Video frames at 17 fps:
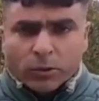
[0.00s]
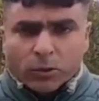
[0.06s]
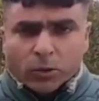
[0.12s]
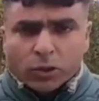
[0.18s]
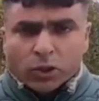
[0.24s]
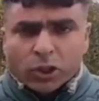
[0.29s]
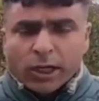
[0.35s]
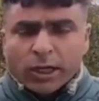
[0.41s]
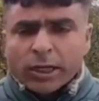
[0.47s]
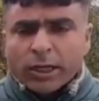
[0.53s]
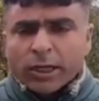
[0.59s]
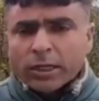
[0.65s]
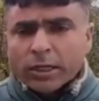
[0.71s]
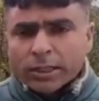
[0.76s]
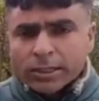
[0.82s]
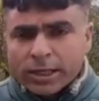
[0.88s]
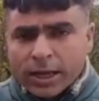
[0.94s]
कोशिश करेंगे कि
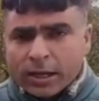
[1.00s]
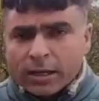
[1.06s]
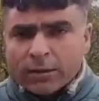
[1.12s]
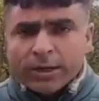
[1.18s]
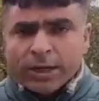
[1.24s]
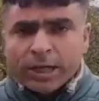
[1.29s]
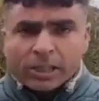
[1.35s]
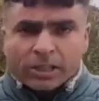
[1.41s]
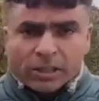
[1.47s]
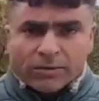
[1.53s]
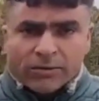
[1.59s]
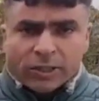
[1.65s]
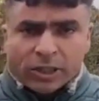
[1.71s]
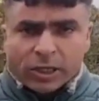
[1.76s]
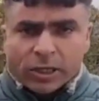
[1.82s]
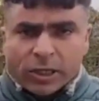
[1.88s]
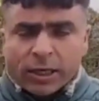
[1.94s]
किस इलाके में क्या
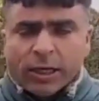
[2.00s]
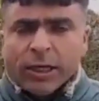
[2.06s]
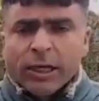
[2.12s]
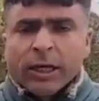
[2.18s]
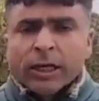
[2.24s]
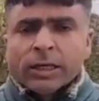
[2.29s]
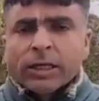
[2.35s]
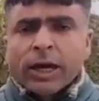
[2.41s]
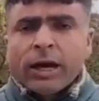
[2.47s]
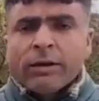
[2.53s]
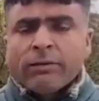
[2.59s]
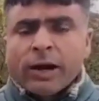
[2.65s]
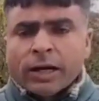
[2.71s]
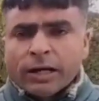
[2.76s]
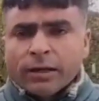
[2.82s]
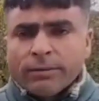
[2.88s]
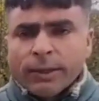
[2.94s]
सिचुएशन है क्या
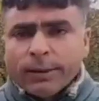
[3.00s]
वाक में